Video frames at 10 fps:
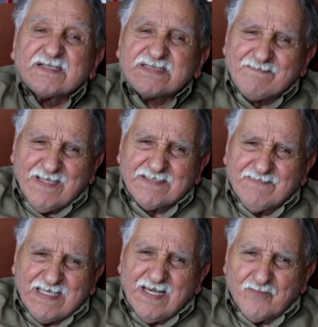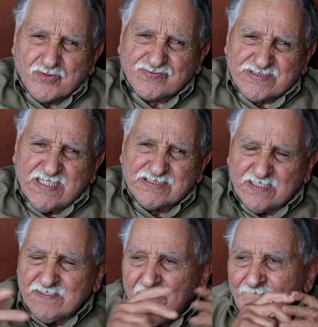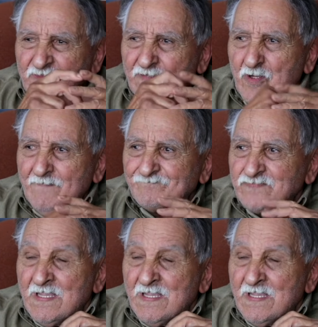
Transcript: ديك الساعه باقي ما كنعرفوش في السياسه المهم